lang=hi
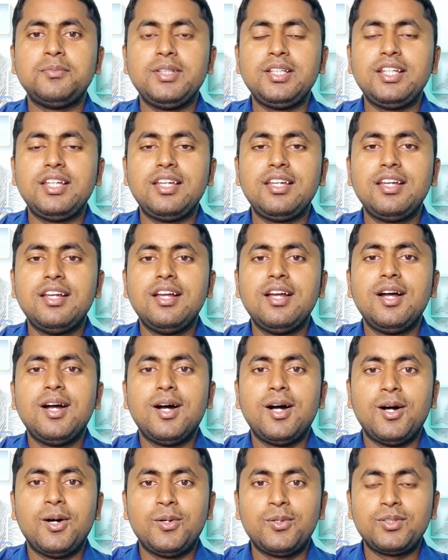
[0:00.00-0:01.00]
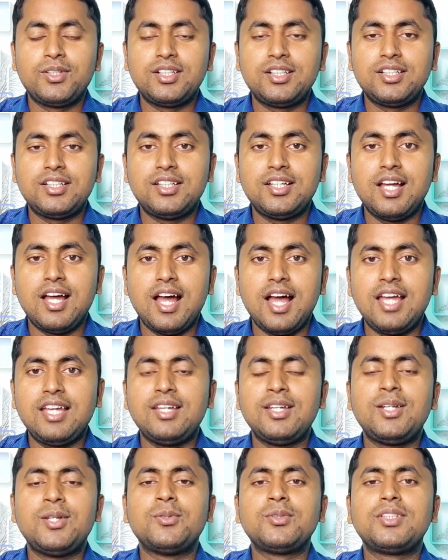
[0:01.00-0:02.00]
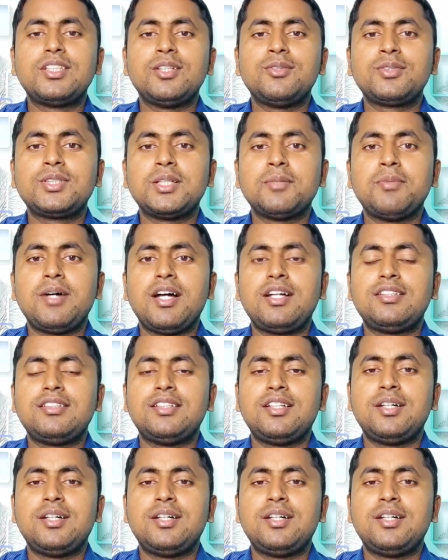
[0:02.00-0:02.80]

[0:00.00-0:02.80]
मिले और हाय हेलो किए उसके बाद